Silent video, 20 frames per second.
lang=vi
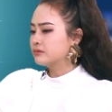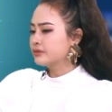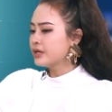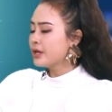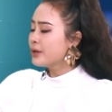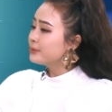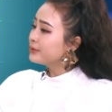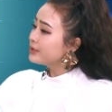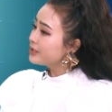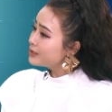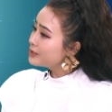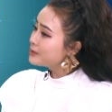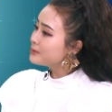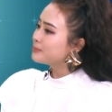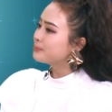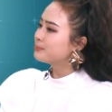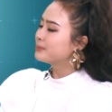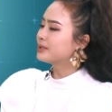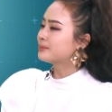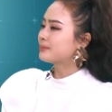Nếu
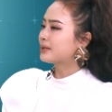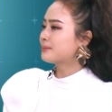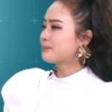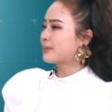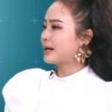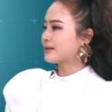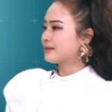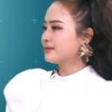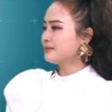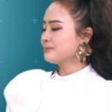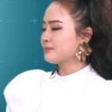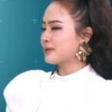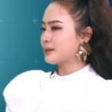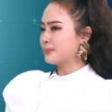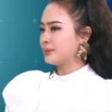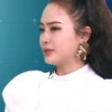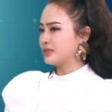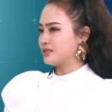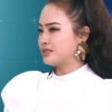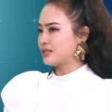như mình may mắn mà
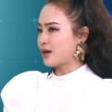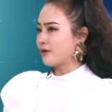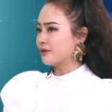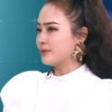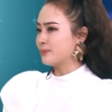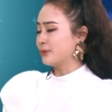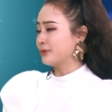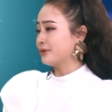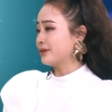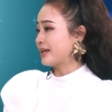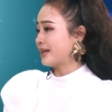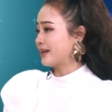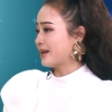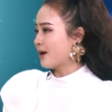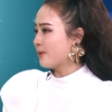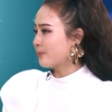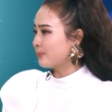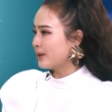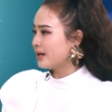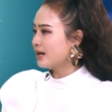mình chọn được một người đàn
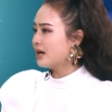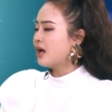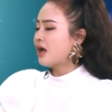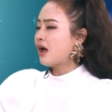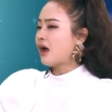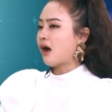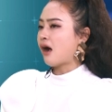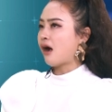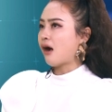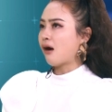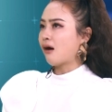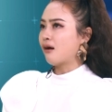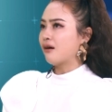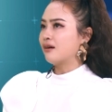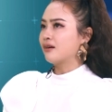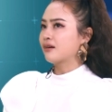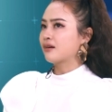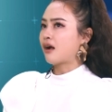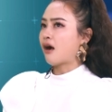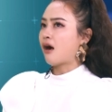ông á,
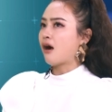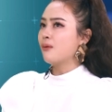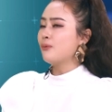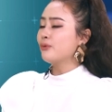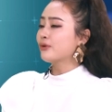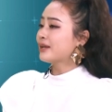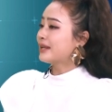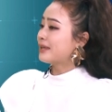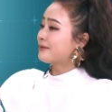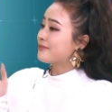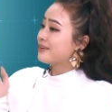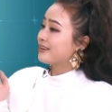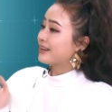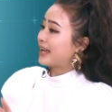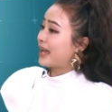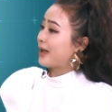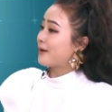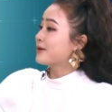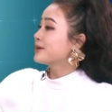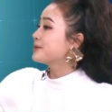họ có một cái level
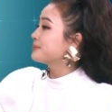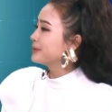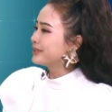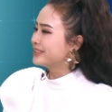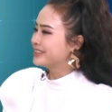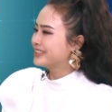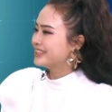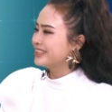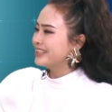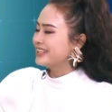cao hơn mình,